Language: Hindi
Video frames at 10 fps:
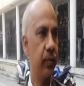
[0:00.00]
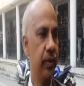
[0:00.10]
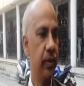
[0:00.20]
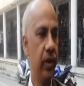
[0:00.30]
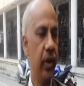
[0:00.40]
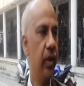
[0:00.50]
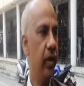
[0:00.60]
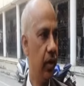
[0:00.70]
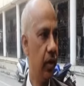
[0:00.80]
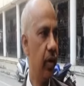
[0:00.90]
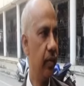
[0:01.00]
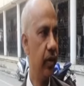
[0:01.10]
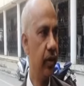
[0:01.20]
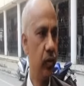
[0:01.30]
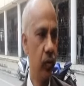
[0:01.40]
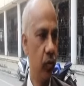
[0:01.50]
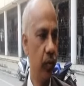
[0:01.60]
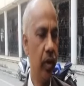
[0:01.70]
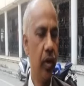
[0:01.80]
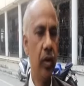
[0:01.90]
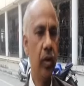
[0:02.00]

संपत्ति के एक ईडी e के मामले थे दोनों में